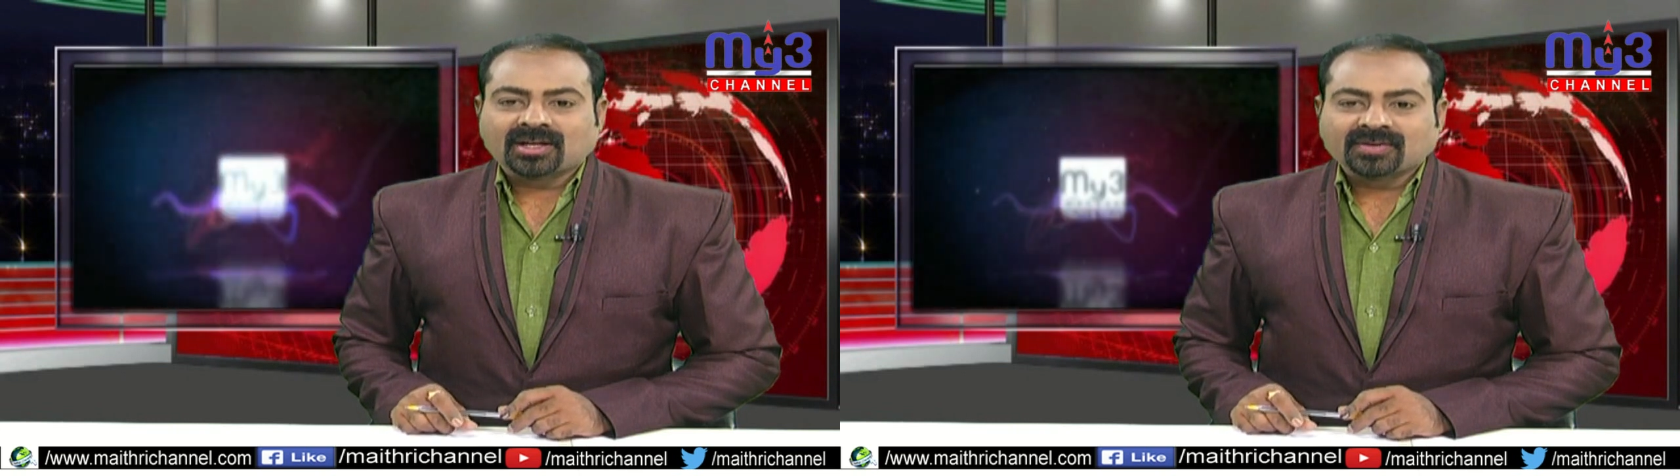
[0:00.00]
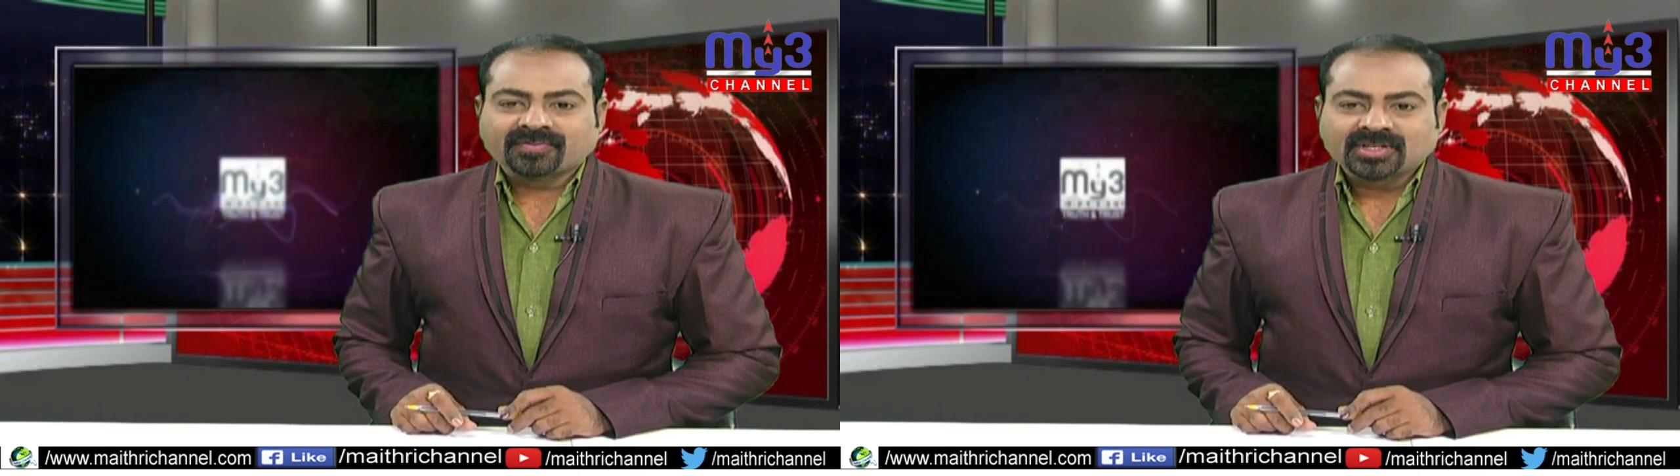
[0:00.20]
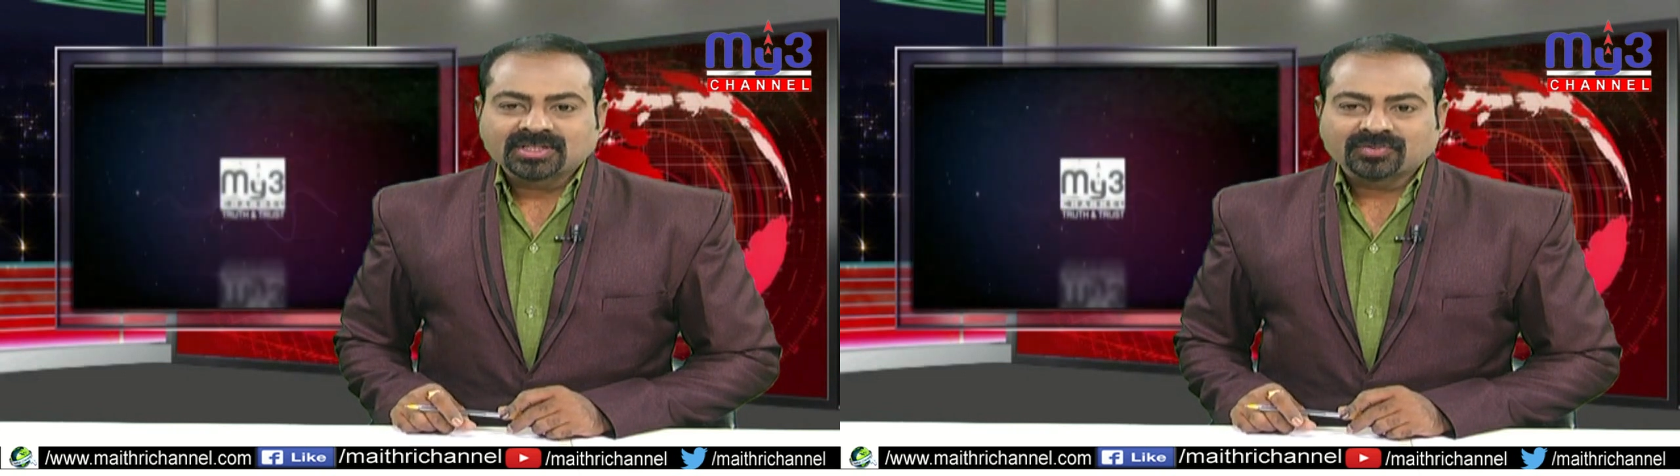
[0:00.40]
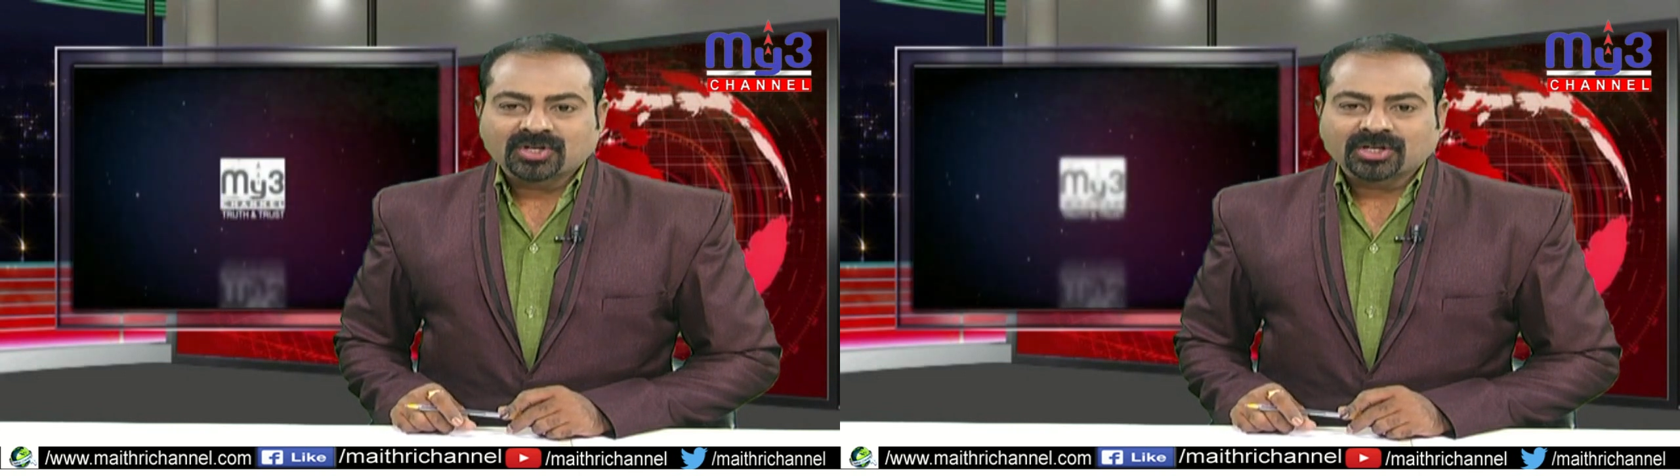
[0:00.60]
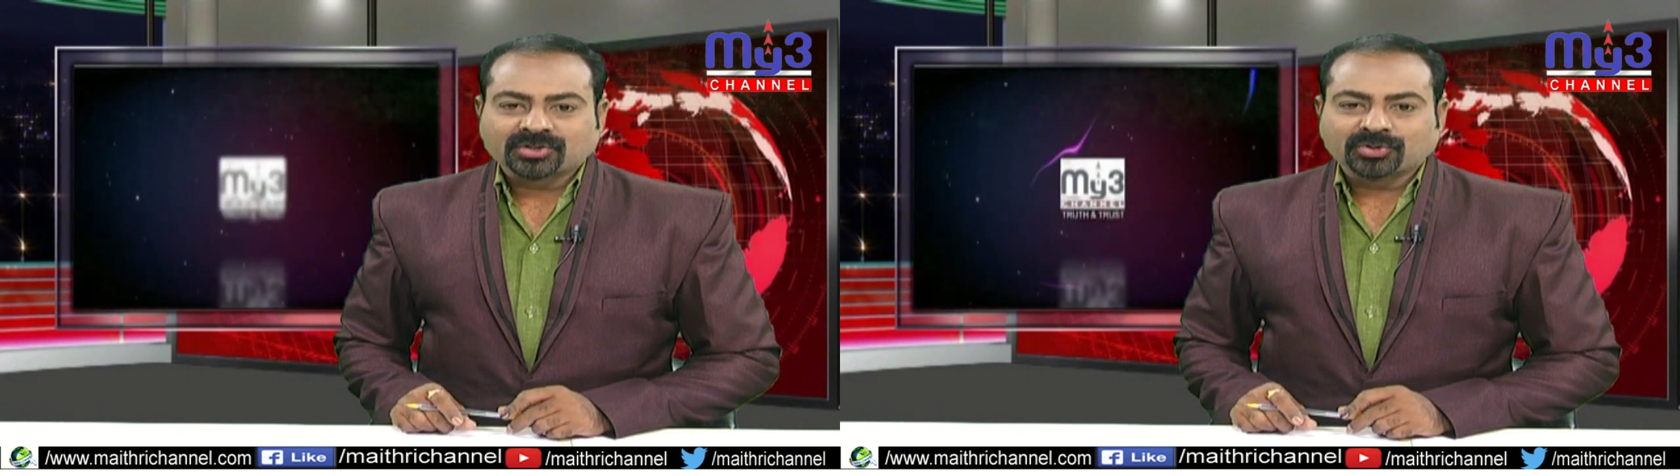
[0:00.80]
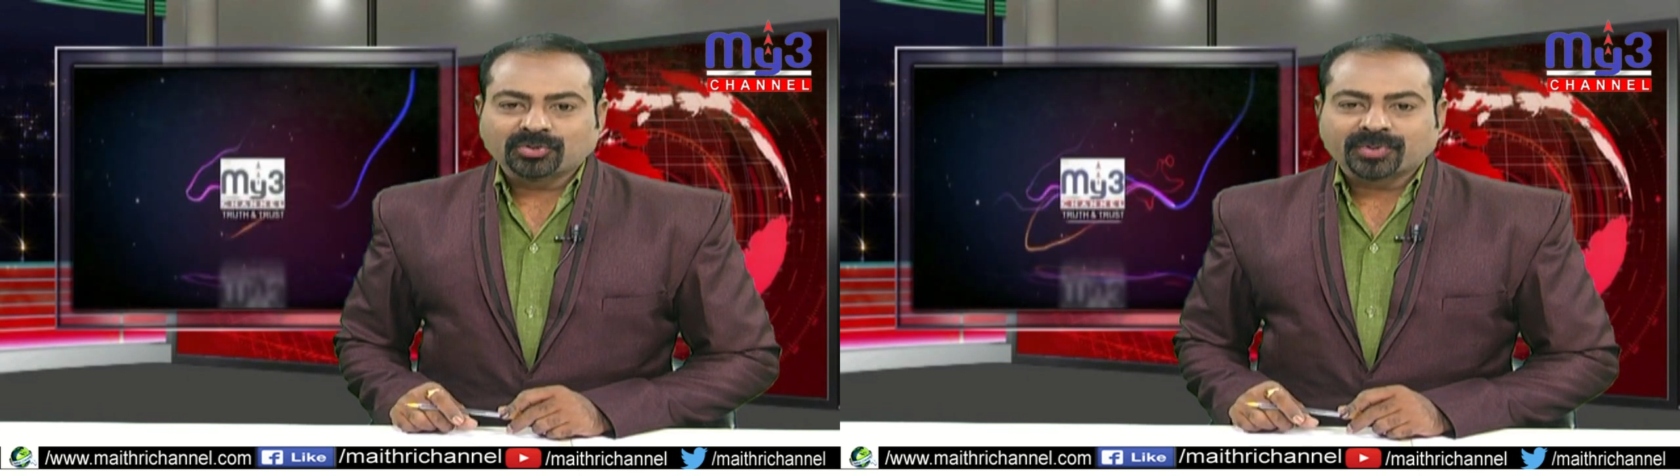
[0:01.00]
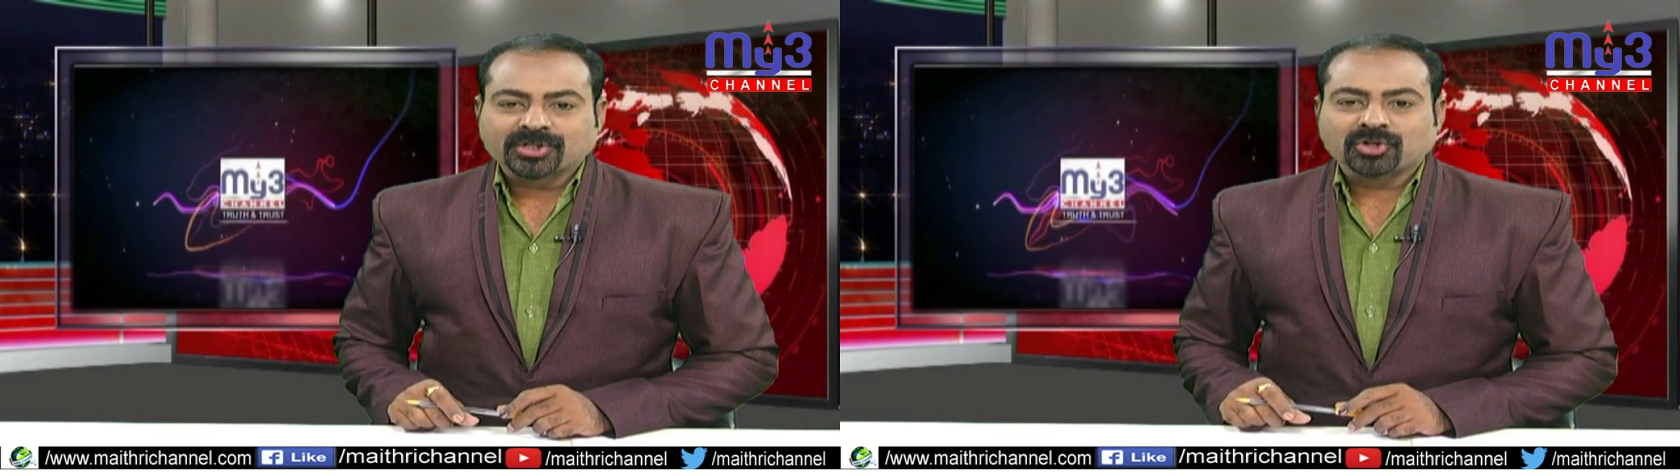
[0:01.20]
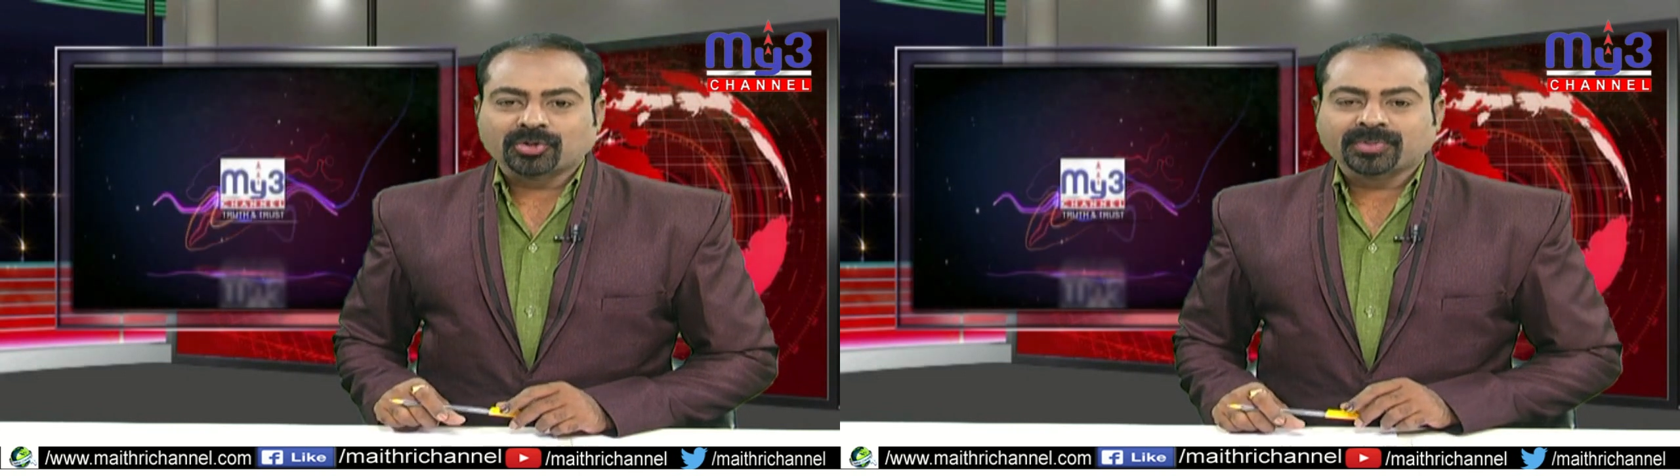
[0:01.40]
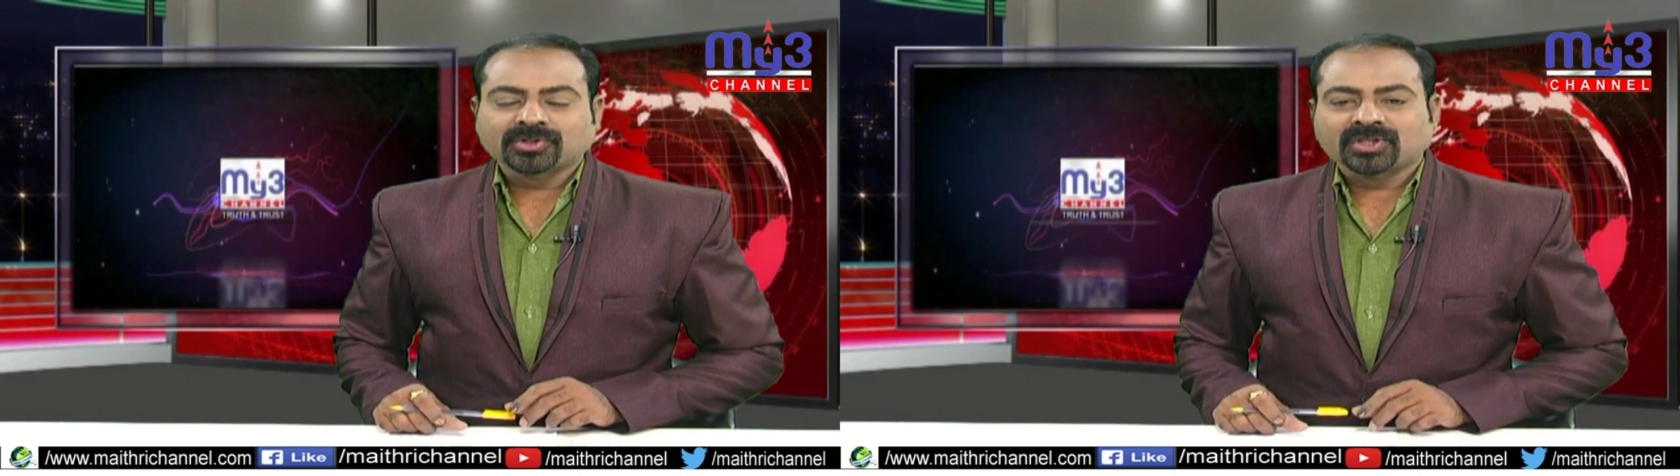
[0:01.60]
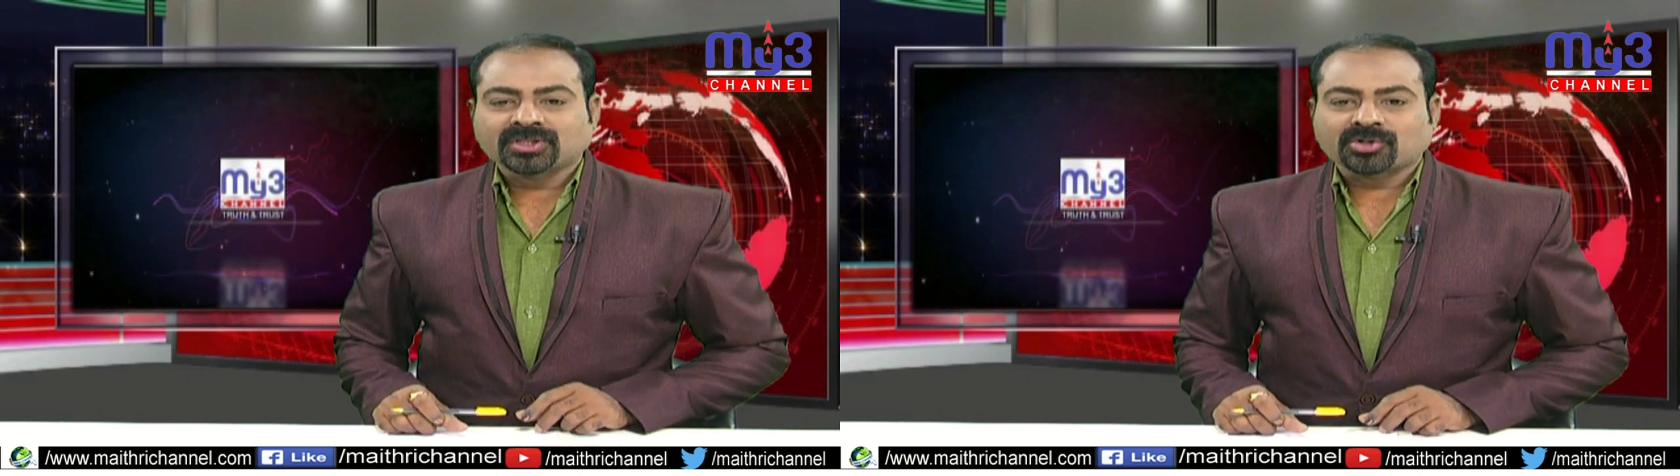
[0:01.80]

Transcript: తాళం వేసి ఉండటంతో ప్రజలు ఇబ్బందులు